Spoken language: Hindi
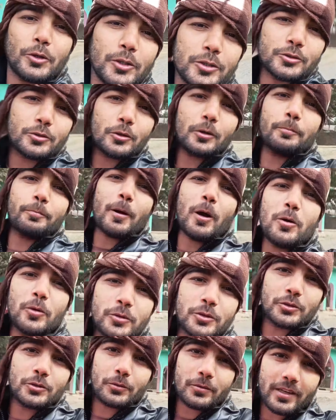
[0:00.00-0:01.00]
दोस्तों
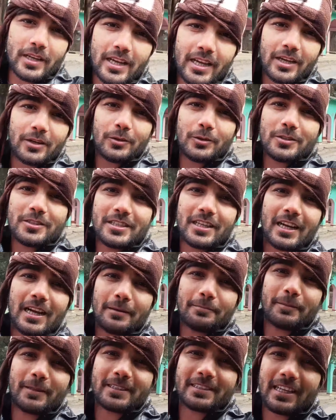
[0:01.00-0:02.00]
पहुंच चुके हैं उस
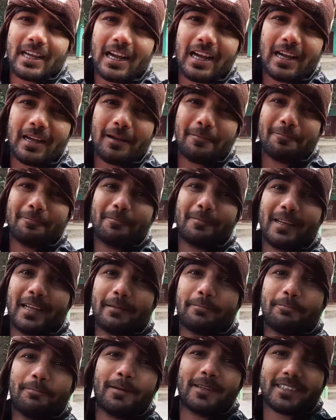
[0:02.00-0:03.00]
जगह पर जहां
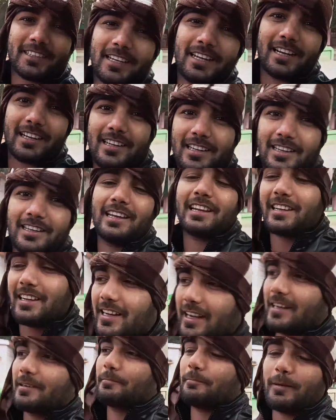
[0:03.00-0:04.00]
हमने पढ़कर
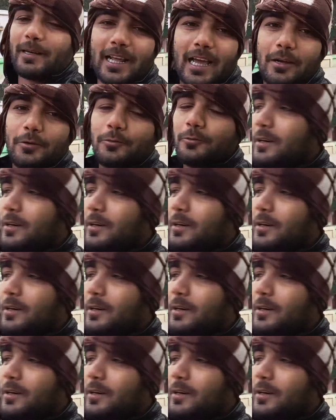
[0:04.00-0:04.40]
लिखकर बड़ा